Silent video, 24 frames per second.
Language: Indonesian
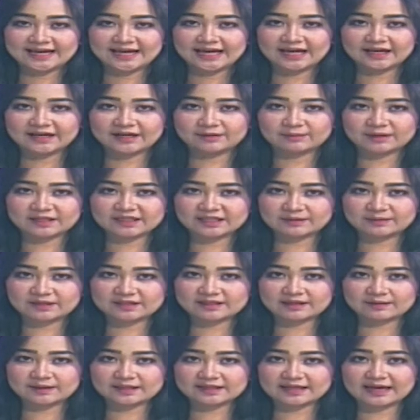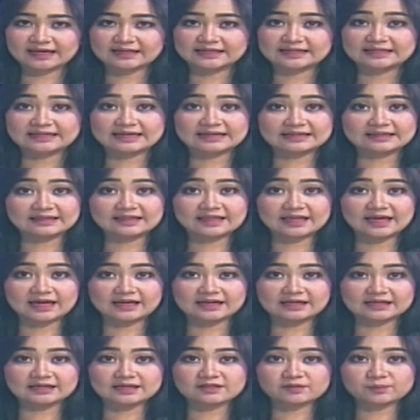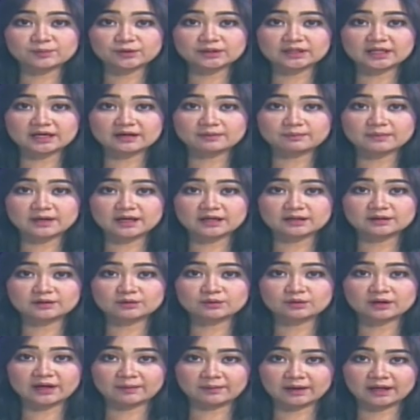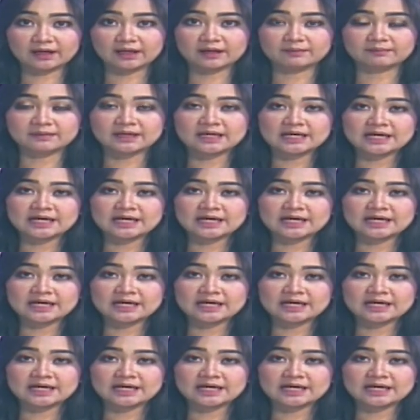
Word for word: Anda masih bersama saya Dinda Rizkiana di seputar Bandung Raya Malam.